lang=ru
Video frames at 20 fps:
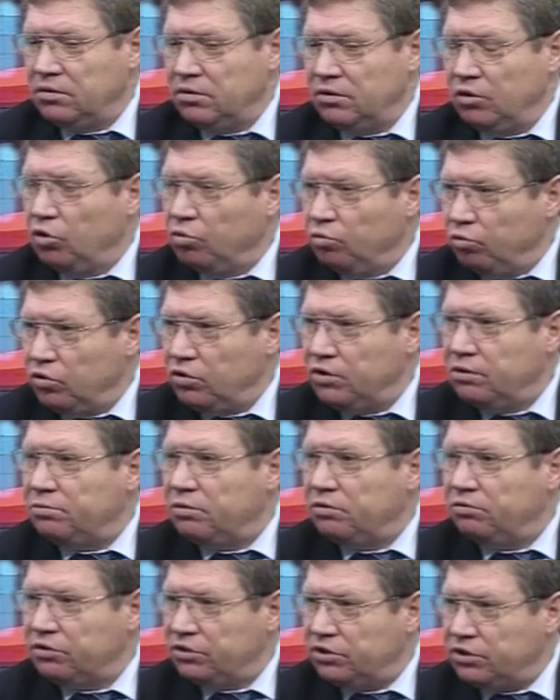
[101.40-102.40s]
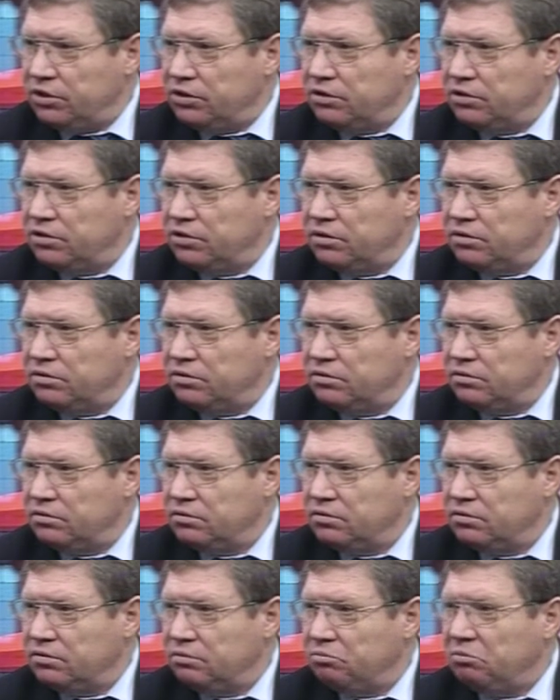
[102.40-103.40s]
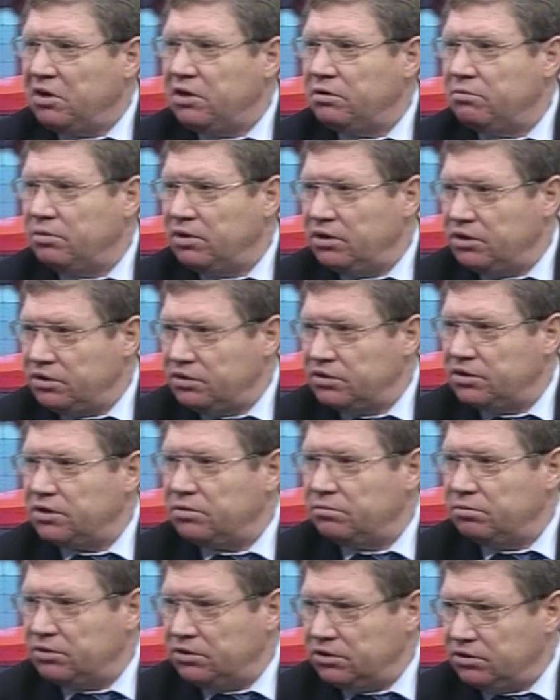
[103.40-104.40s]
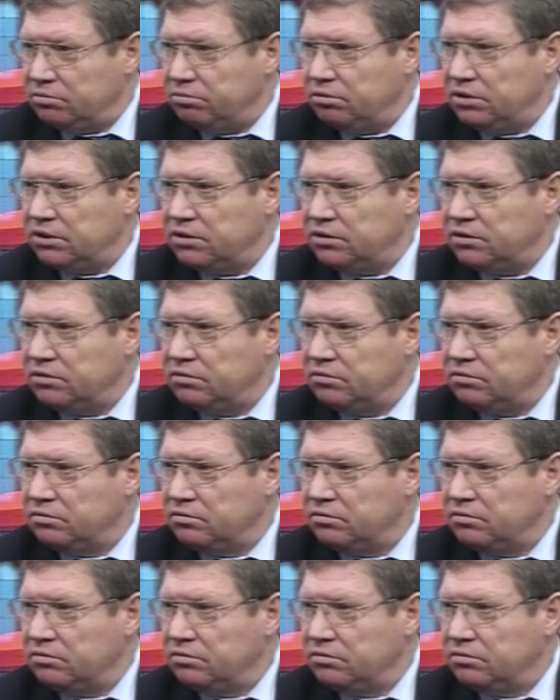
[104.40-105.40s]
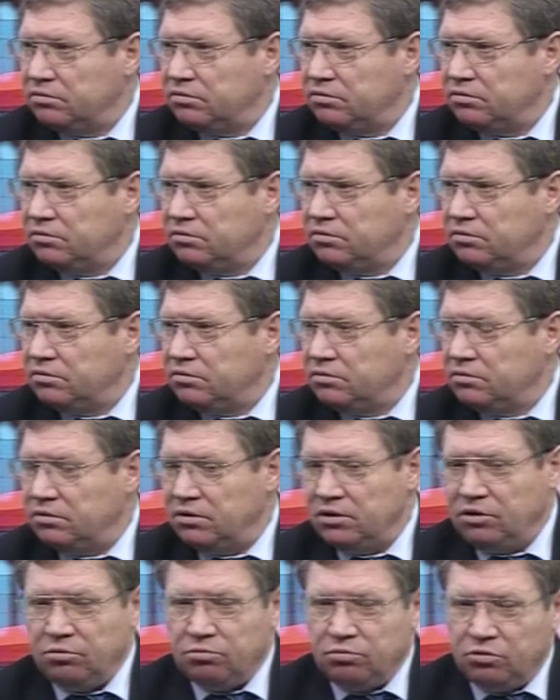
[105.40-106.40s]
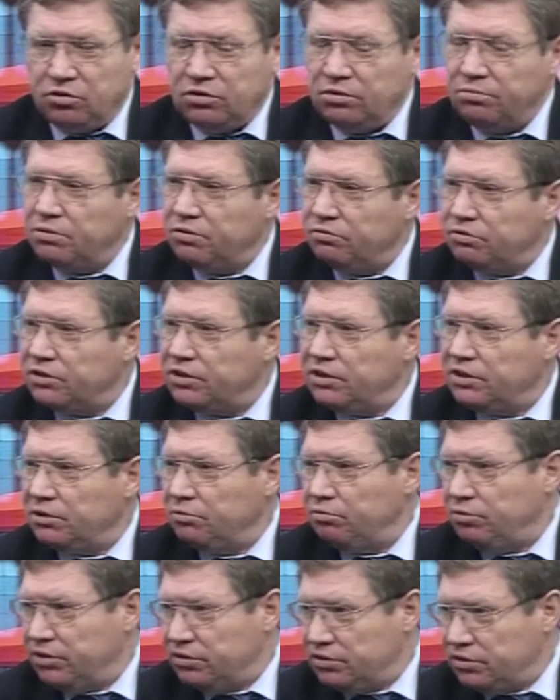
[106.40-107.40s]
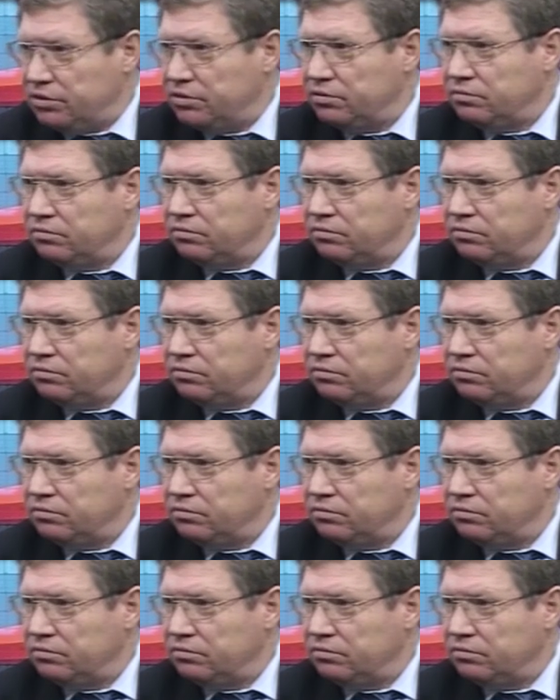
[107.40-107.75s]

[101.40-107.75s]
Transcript: любое повышение минимальных заработных плат и любое повышение пенсий.